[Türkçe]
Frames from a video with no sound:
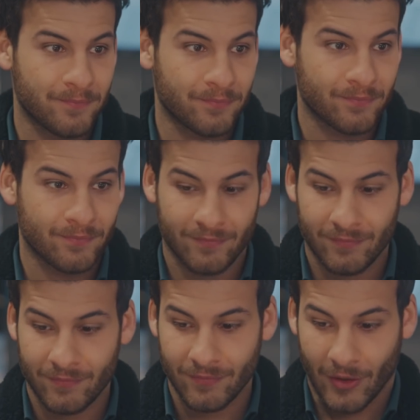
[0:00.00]
alalım o
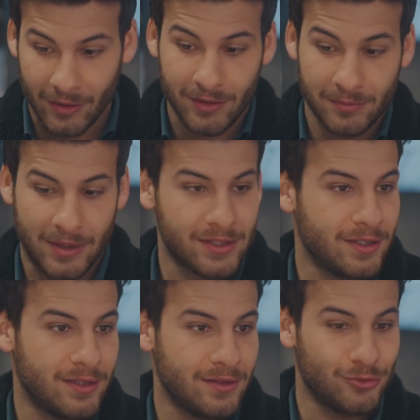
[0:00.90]
zaman. Alalım
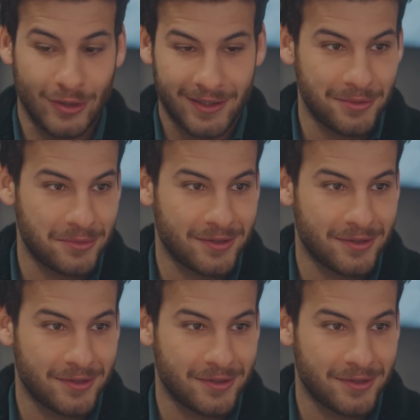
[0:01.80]
bence de. Güzel değil